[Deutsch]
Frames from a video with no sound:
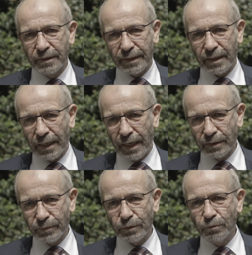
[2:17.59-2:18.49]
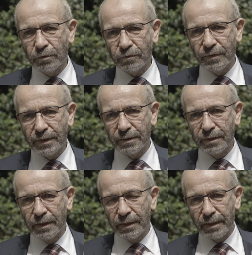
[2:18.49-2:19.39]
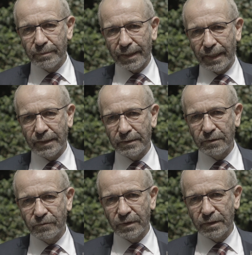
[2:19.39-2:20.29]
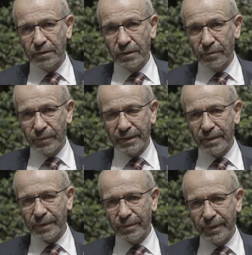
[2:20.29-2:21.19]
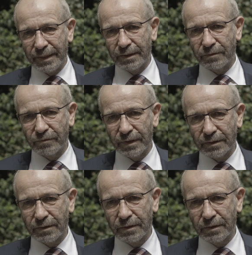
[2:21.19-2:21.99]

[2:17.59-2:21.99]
der gerade besucht wird, der begleitet wird, mit dem gebetet wird.